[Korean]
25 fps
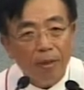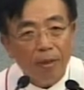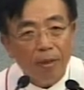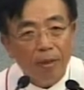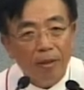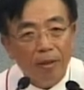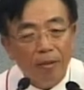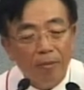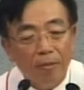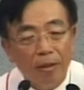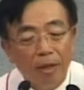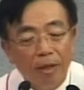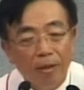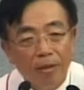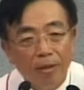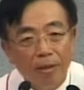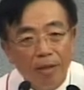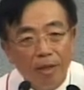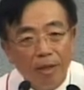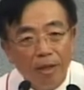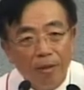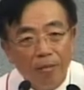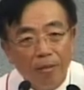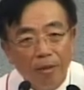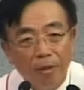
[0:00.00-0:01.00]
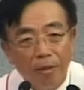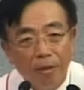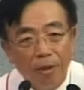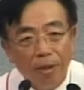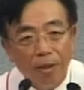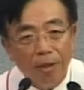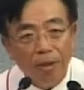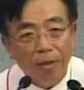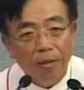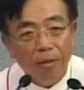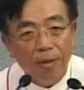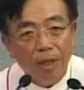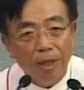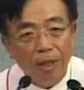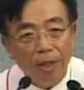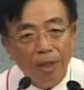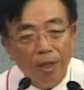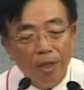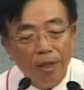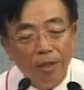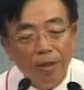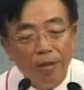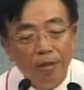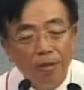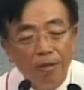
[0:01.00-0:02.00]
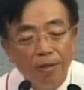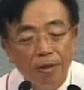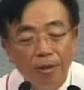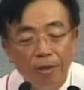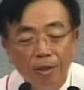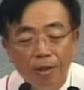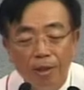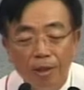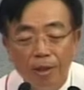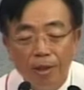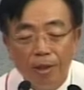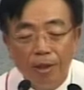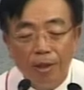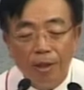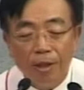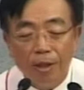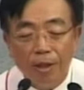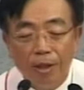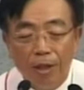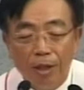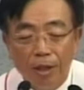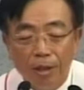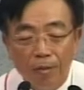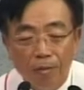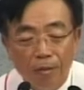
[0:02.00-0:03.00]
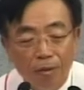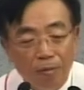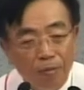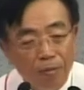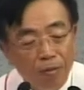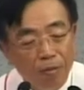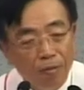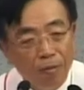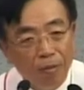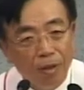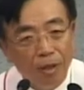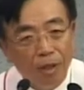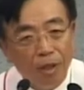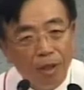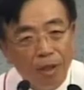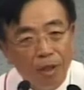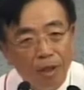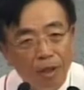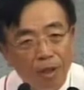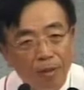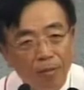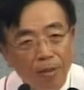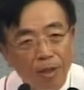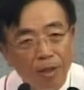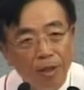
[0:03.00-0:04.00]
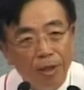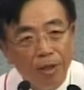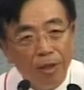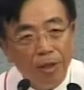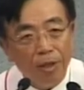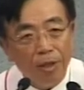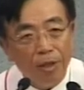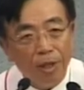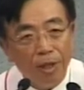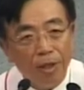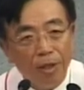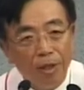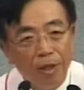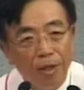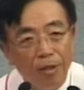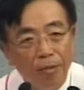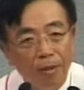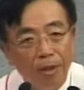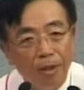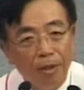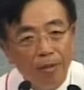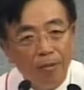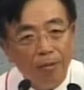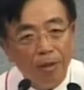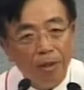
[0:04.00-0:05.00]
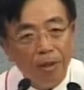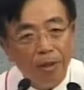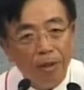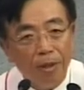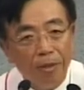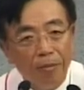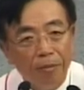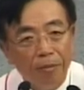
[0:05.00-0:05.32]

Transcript: 그 많은 사람 너희를 위한 이것을 여러분들 분명히 다시 한번 인식하시기 바랍니다.